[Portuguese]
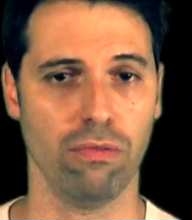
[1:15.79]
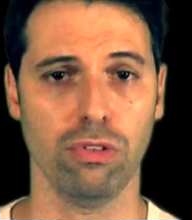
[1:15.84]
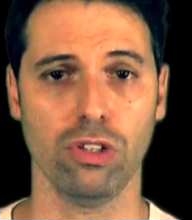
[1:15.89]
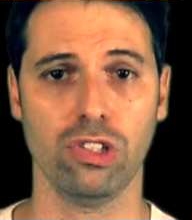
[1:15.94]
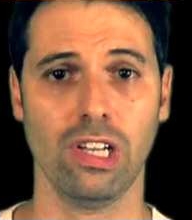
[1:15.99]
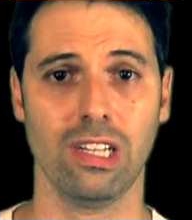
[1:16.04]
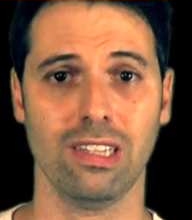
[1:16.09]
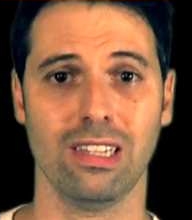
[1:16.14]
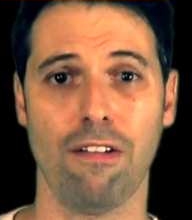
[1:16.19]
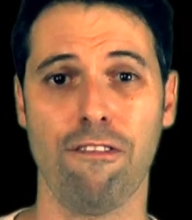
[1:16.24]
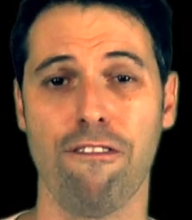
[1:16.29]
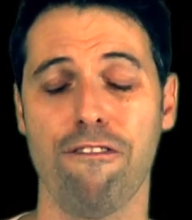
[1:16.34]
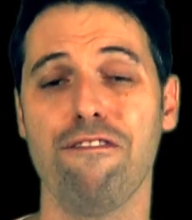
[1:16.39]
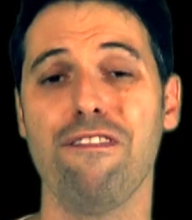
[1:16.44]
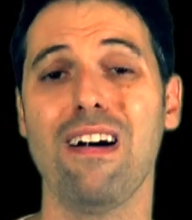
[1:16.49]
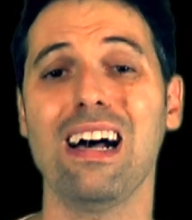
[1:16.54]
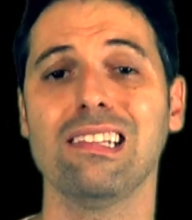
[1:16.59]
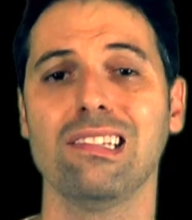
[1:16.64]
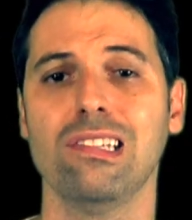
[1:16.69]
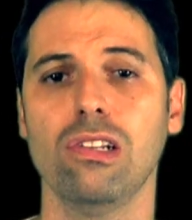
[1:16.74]
a você que está
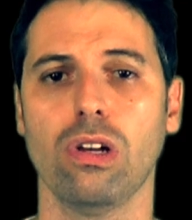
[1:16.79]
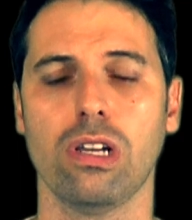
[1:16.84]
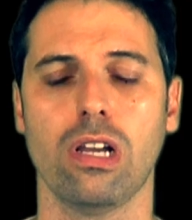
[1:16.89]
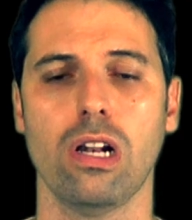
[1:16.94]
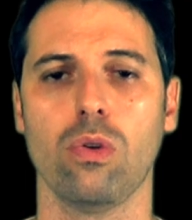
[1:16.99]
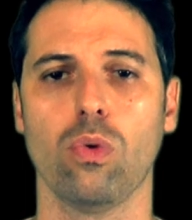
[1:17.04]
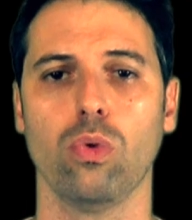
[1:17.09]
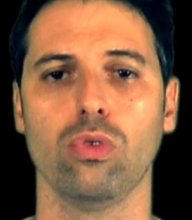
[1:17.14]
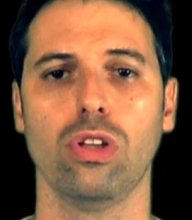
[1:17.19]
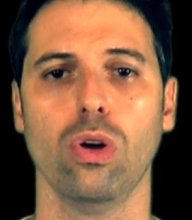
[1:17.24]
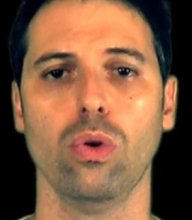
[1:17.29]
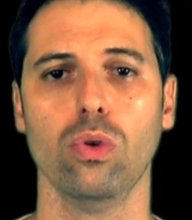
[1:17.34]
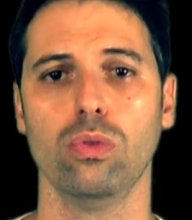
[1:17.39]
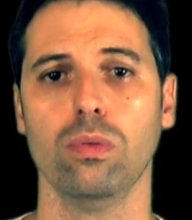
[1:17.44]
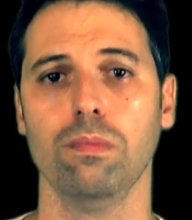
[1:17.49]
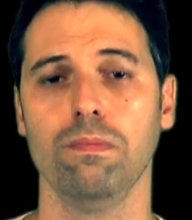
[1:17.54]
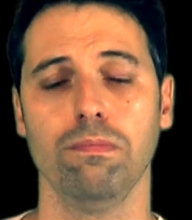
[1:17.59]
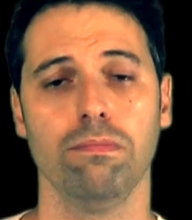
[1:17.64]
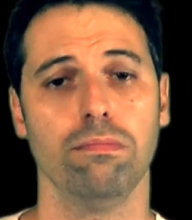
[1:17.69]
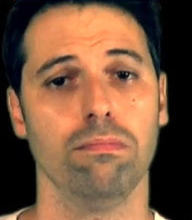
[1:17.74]
fazendo aquele
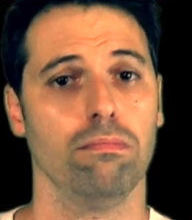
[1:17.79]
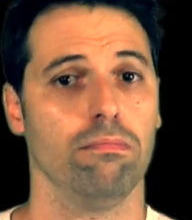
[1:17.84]
conteúdo,